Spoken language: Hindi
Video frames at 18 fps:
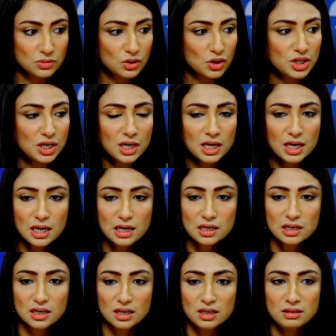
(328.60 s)
और ये
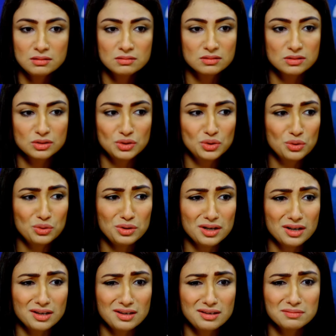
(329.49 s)
एक नहीं दो
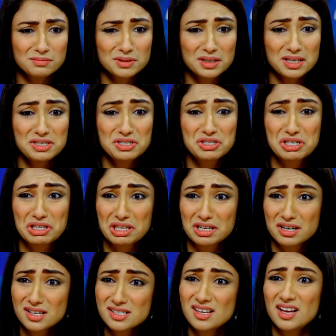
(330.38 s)
नहीं लेकिन तो
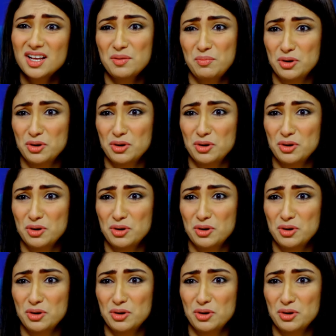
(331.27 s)
जितने सारे